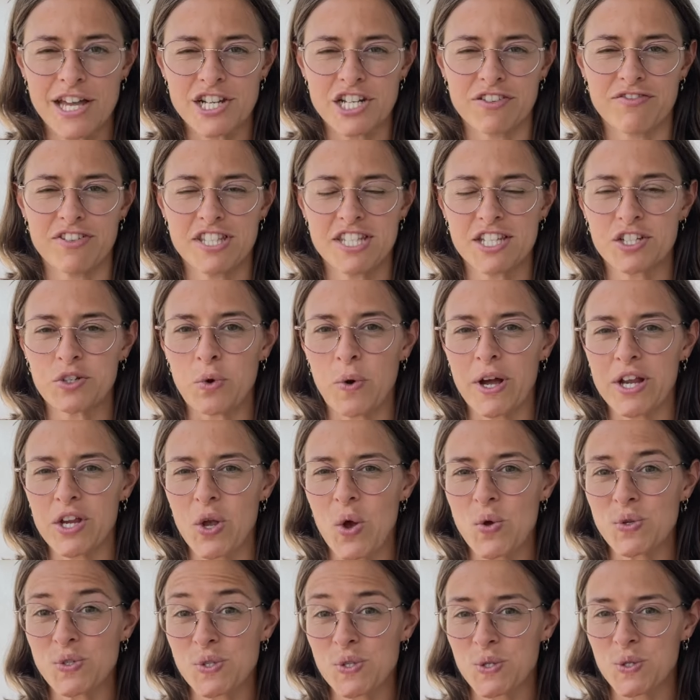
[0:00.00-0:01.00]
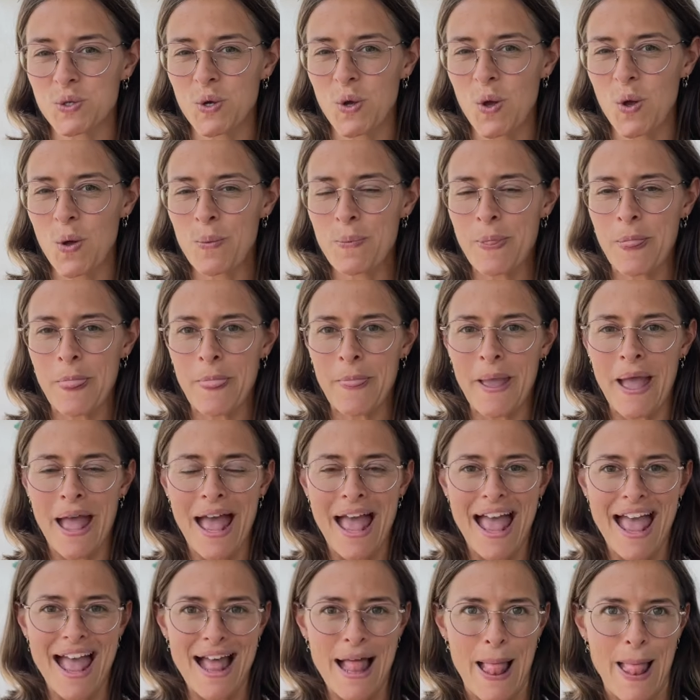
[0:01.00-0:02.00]
J'avais cette croyance que
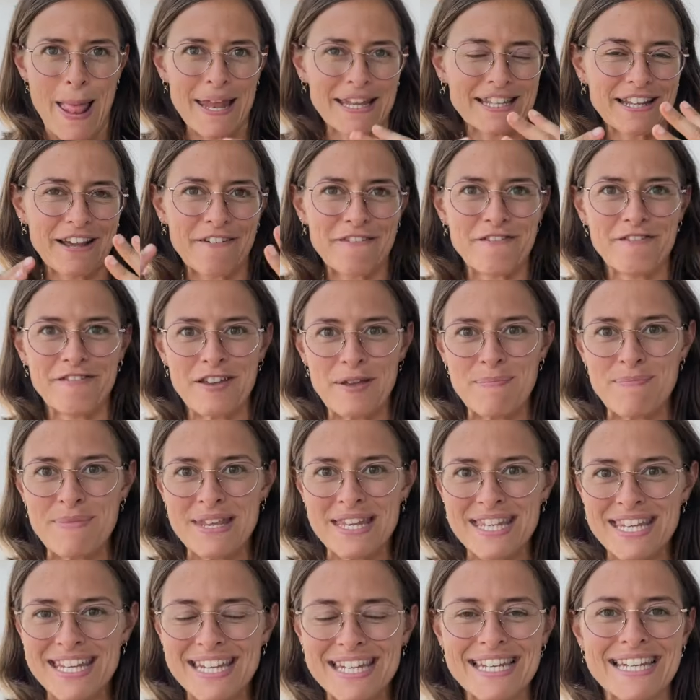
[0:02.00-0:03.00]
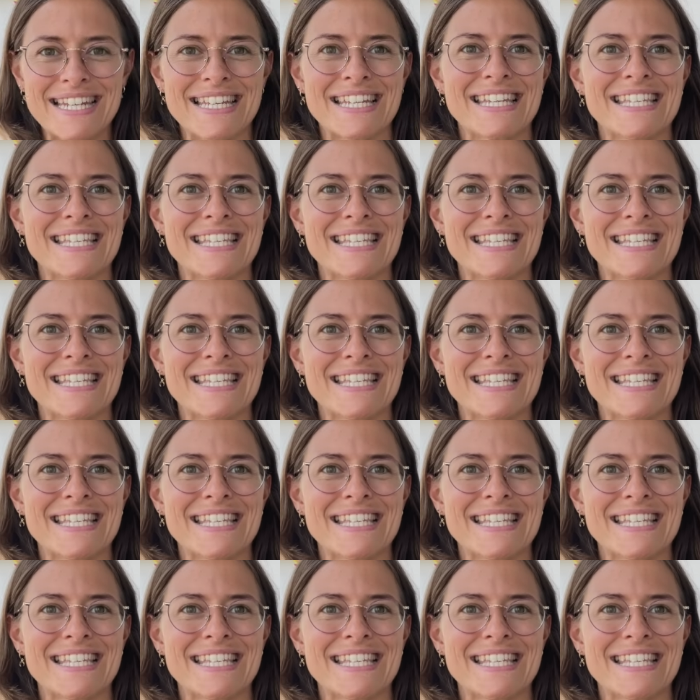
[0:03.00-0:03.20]
être féminine,